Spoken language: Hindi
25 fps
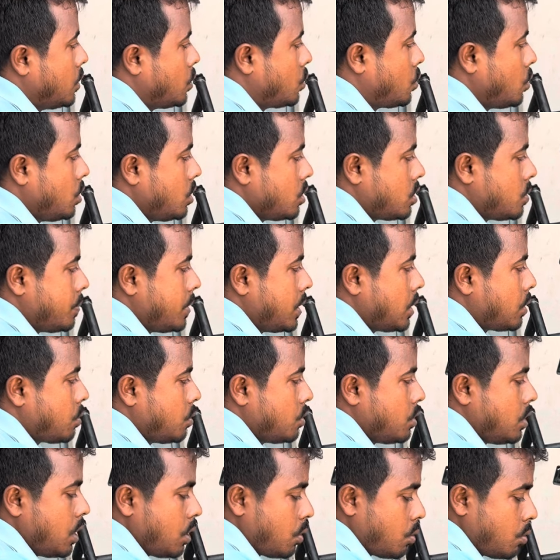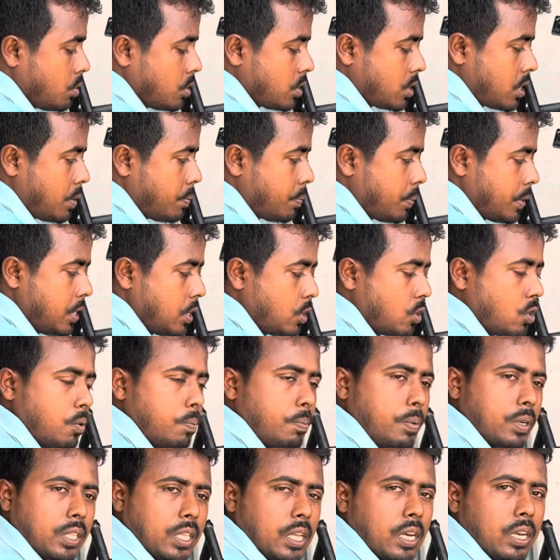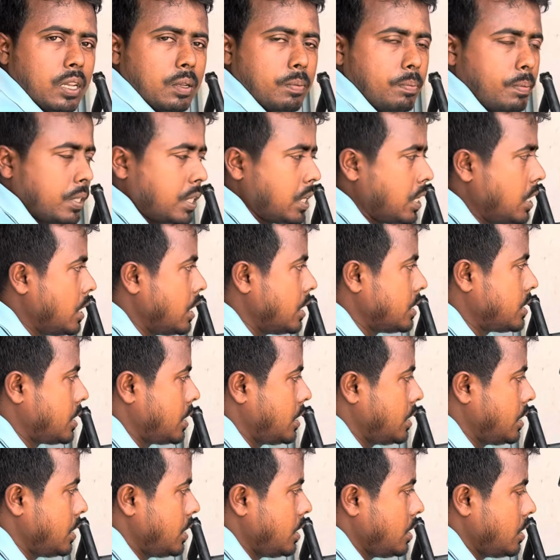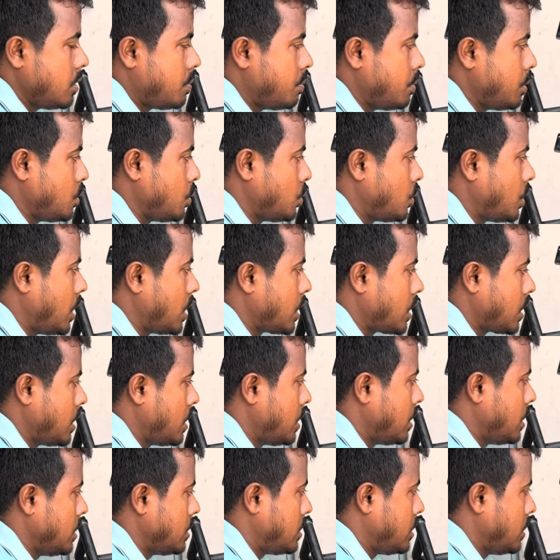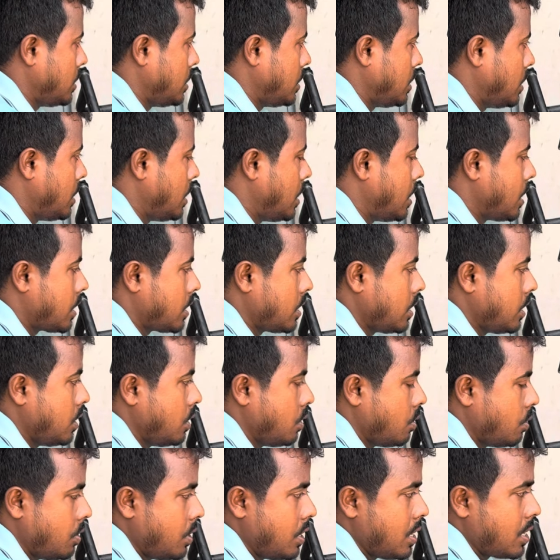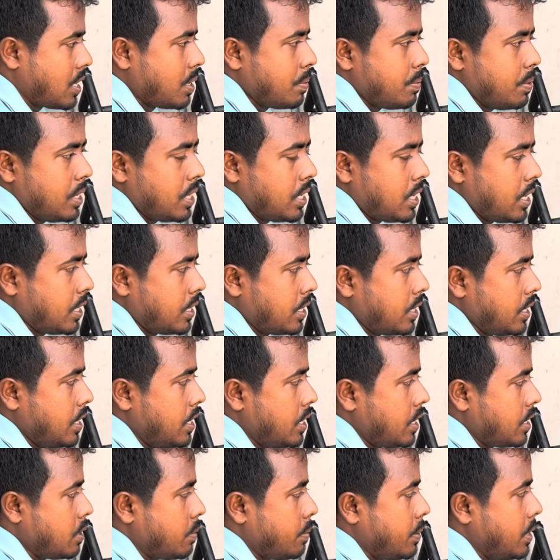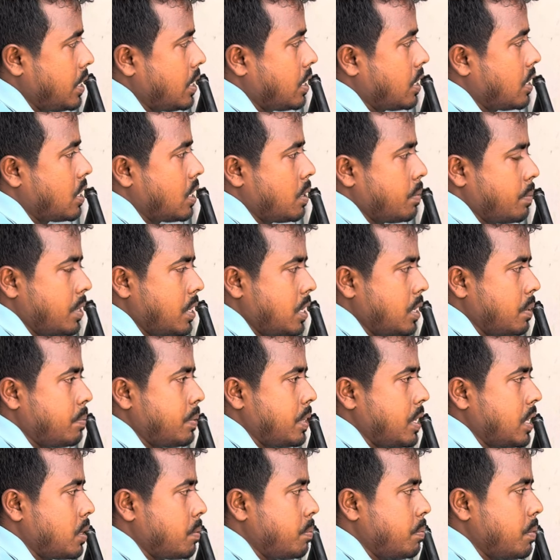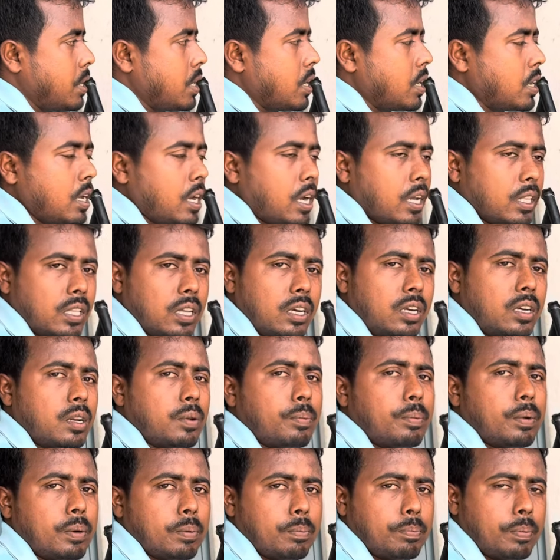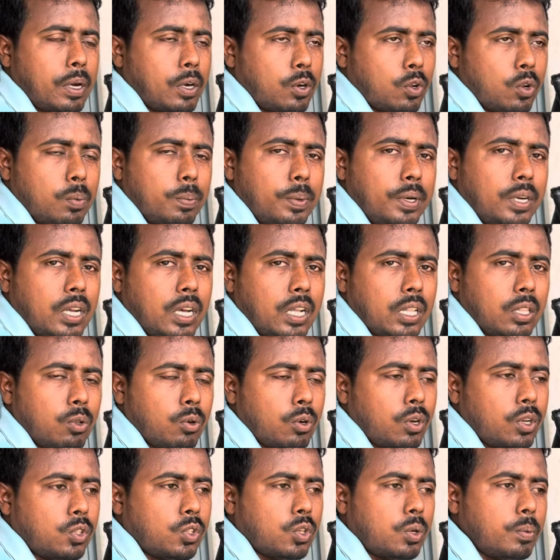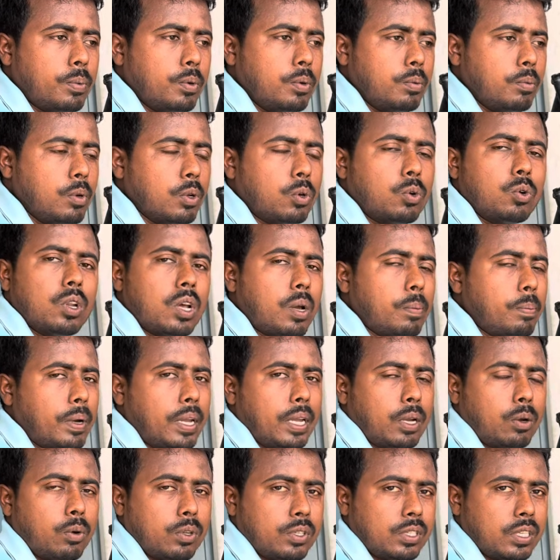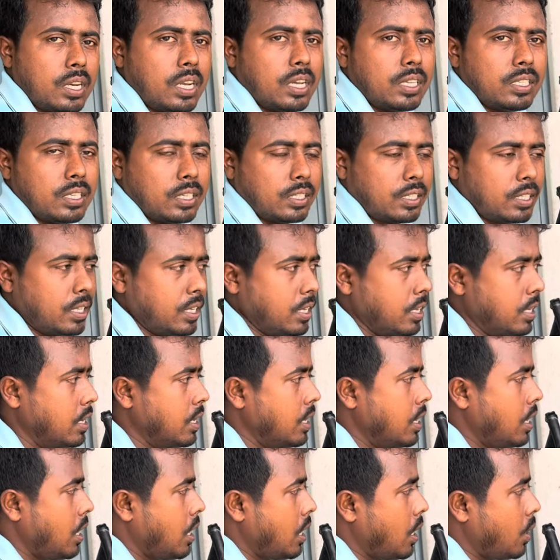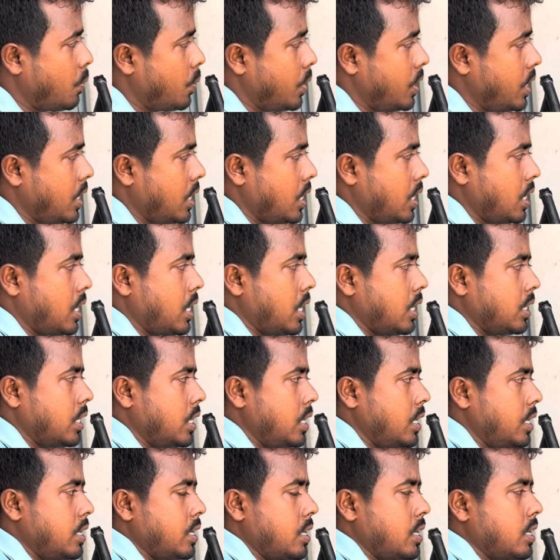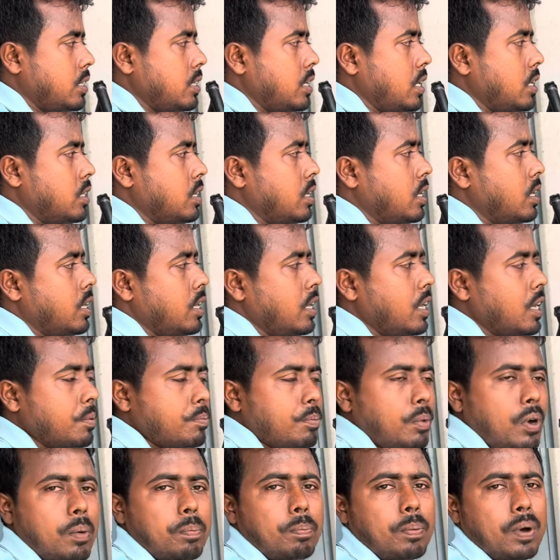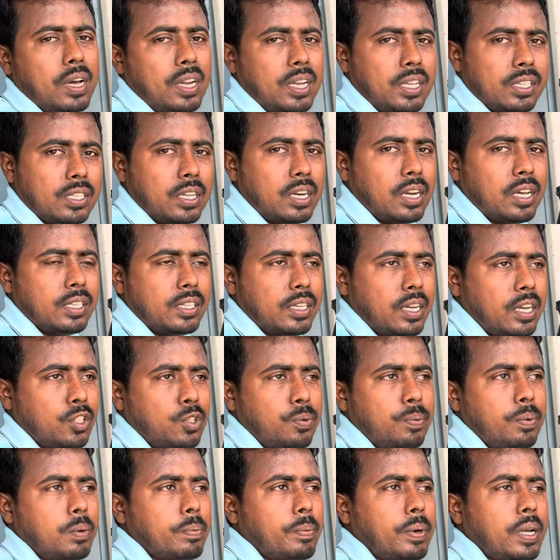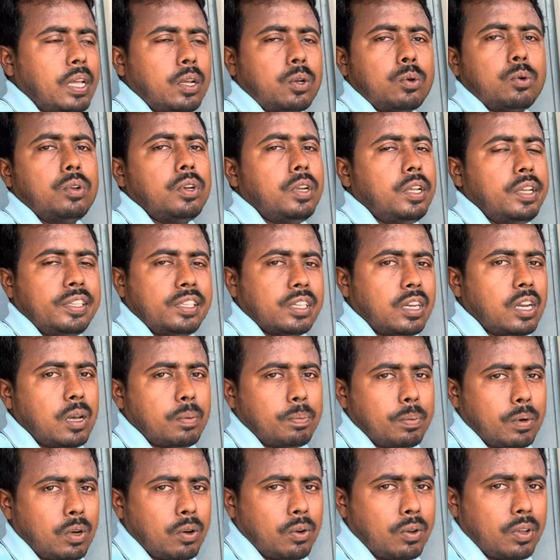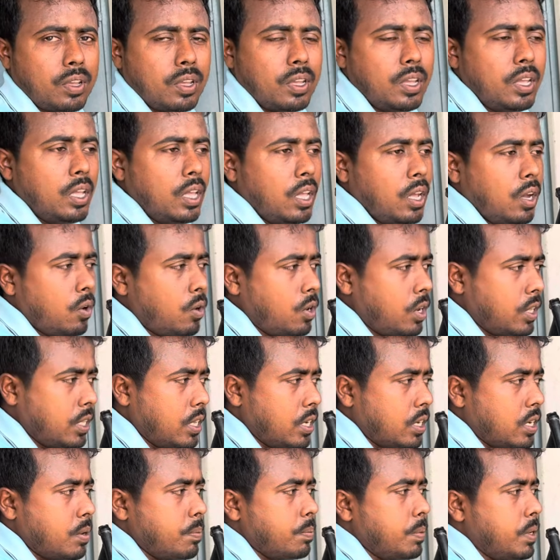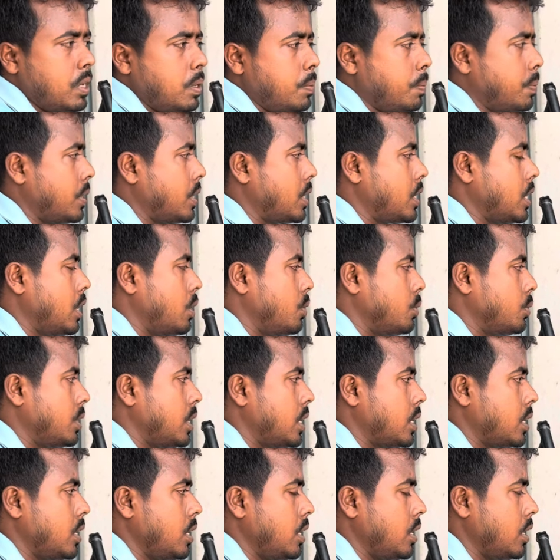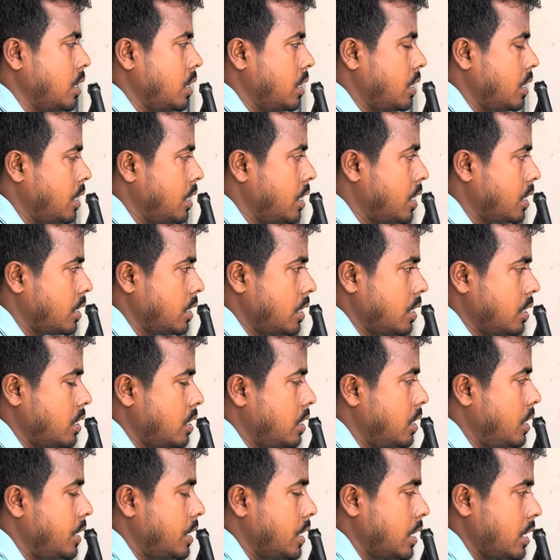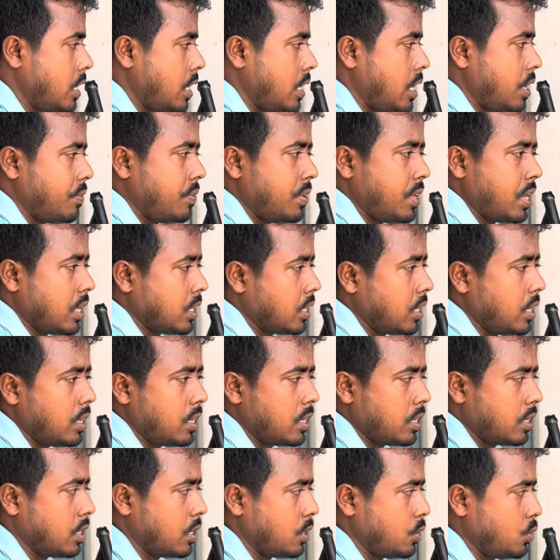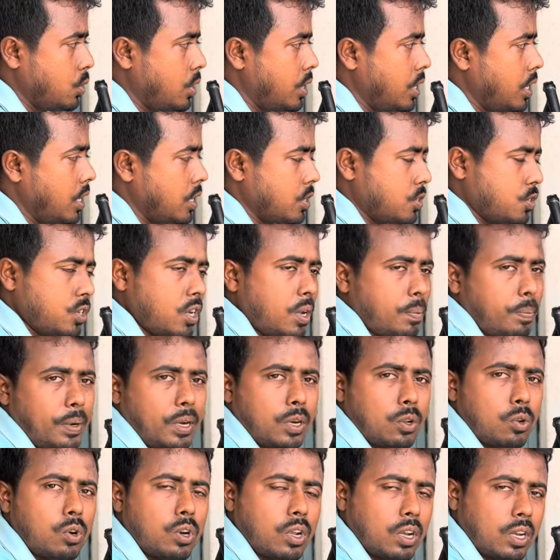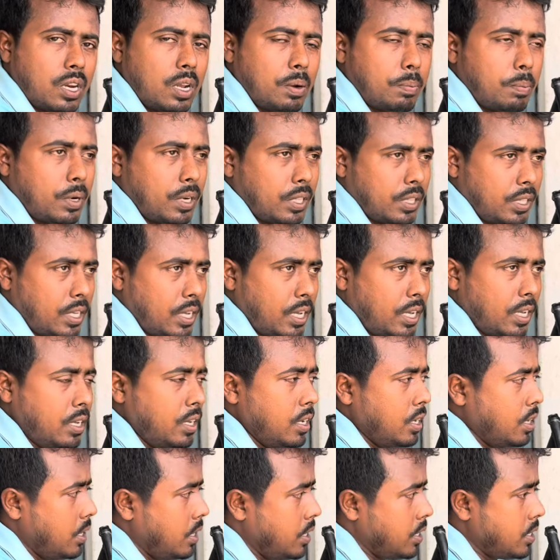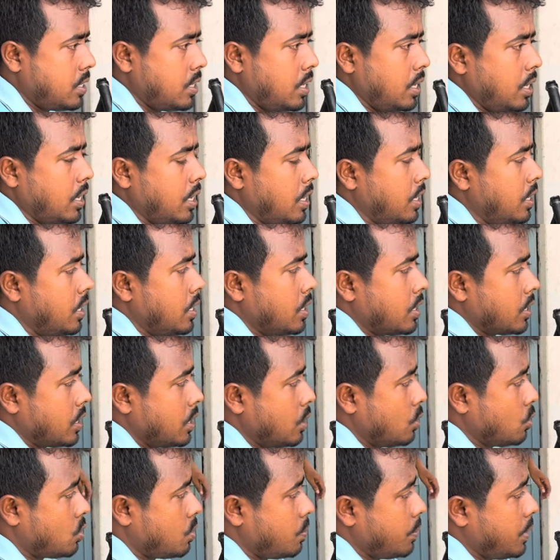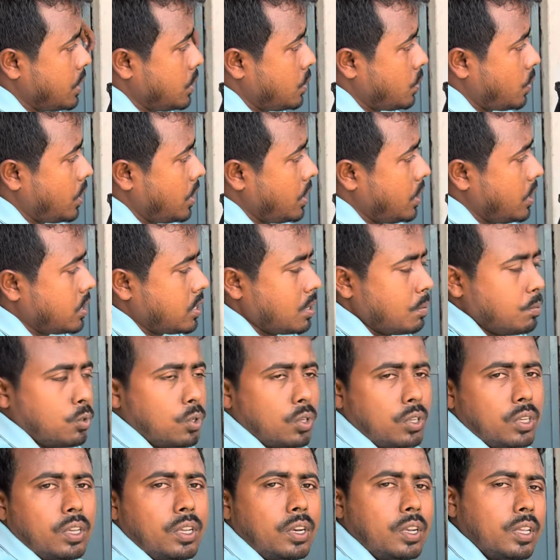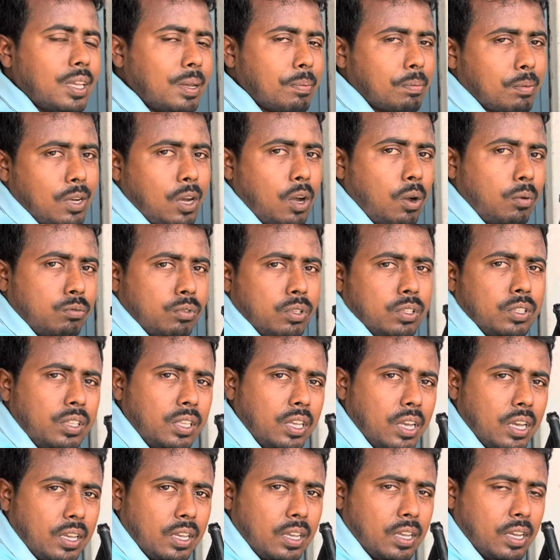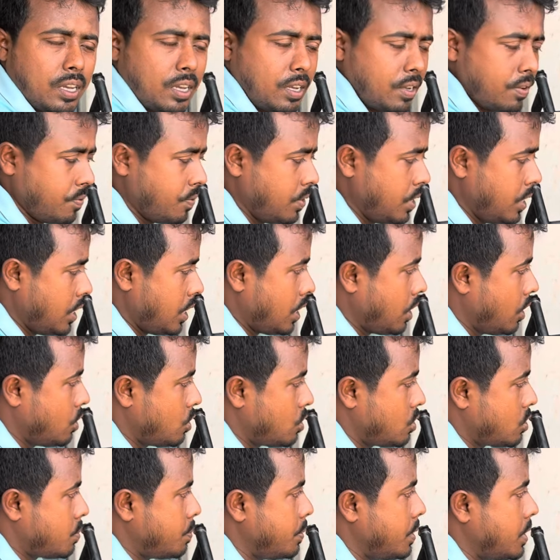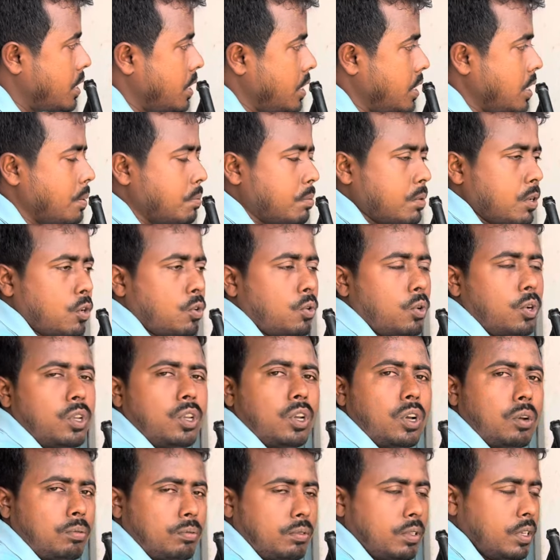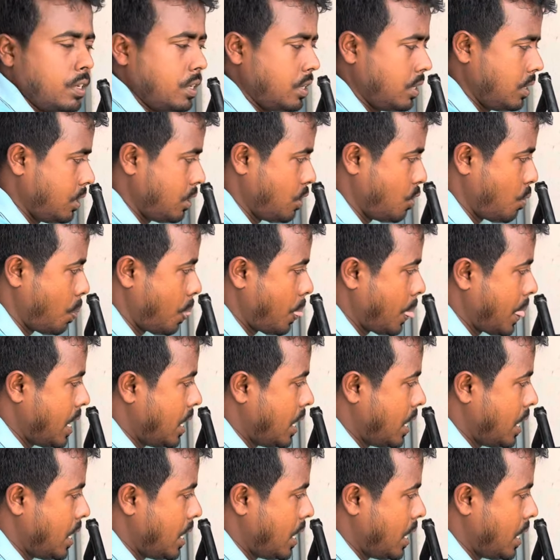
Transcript: तो इसमें कुछ ना कुछ कंपनी को बदल बदलना चाहिए इसमें सुधार करना चाहिए हालांकि होंडा कंपनी कहते हैं कि भाई अगर हमारी बाइक में अगर आधा लीटर पेट्रोल भी डाल दोगे तो बिल्कुल आप बाइक को चला सकते हैं वही अगर आधा लीटर के साथ अगर एक पाप पानी चला जाए तो फिर बाइक को नहीं चला पाओगे और अदर कंपनी में क्या होता है कि एक लीटर या फिर आधा लीटर तक जो है एक्स्ट्रा पेट्रोल रखना पड़ता है इसलिए कि उसमें जो है ये समझो कि रिजर्व का ऑप्शन दिया गया है और इसमें रिजर्व का कोई ऑप्शन नहीं है